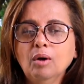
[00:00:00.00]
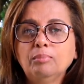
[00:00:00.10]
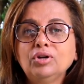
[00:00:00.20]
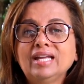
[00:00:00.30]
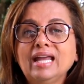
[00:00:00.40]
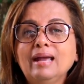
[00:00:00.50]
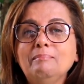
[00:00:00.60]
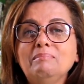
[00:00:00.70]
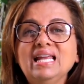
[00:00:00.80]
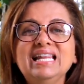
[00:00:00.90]
por que
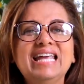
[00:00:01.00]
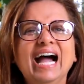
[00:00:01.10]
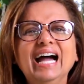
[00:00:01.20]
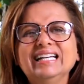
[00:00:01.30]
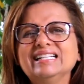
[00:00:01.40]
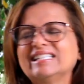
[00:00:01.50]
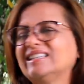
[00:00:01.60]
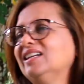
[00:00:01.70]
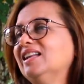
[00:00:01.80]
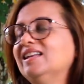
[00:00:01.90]
milhares,
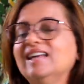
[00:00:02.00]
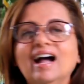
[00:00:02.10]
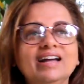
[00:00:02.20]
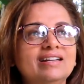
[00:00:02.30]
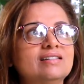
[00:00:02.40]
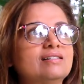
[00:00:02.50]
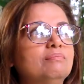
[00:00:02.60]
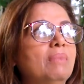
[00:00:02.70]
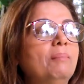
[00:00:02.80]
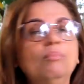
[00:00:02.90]
trilhares,
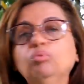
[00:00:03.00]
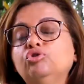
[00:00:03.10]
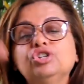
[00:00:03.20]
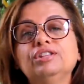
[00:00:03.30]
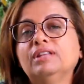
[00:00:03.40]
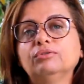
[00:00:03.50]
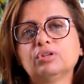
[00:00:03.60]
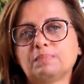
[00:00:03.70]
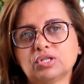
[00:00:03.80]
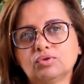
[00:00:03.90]
uma multidão
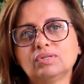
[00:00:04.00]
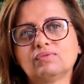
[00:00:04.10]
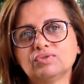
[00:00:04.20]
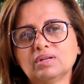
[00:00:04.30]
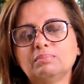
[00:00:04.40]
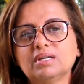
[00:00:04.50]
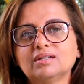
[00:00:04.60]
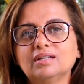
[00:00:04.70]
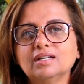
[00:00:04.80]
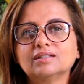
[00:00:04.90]
de pessoas vão se
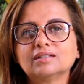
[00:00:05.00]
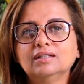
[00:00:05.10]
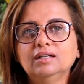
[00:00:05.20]
perder?